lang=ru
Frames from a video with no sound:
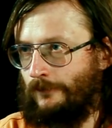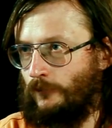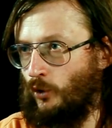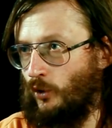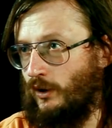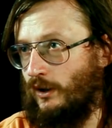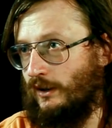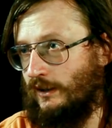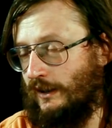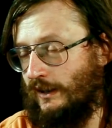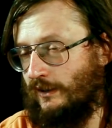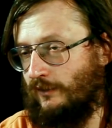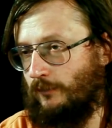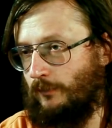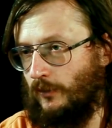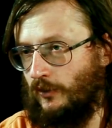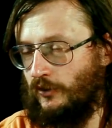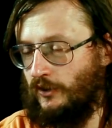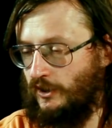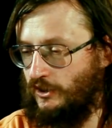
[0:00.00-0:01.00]
но когда это
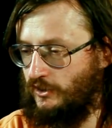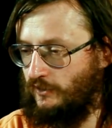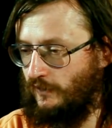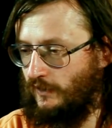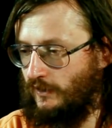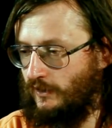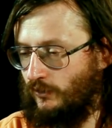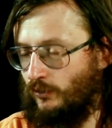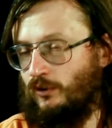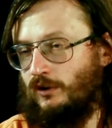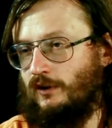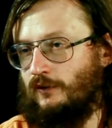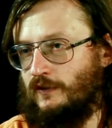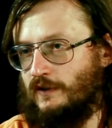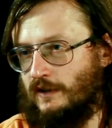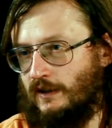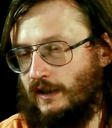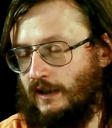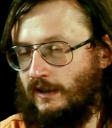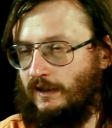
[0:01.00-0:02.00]
вполне очевидно, ну, не
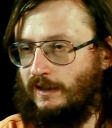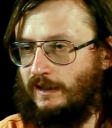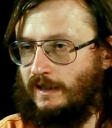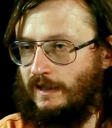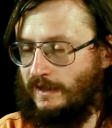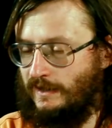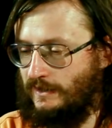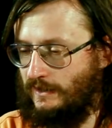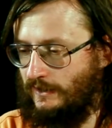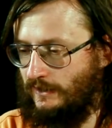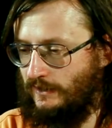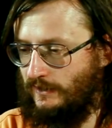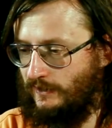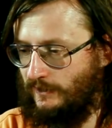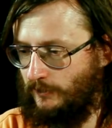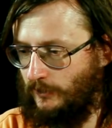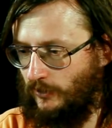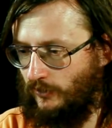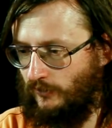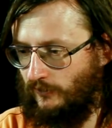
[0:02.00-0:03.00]
всегда это ясно
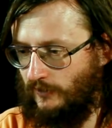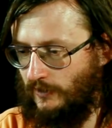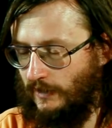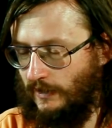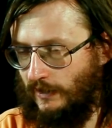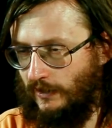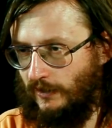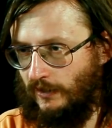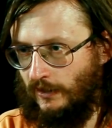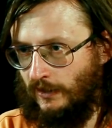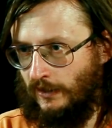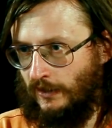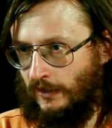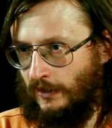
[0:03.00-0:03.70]
с первого взгляда.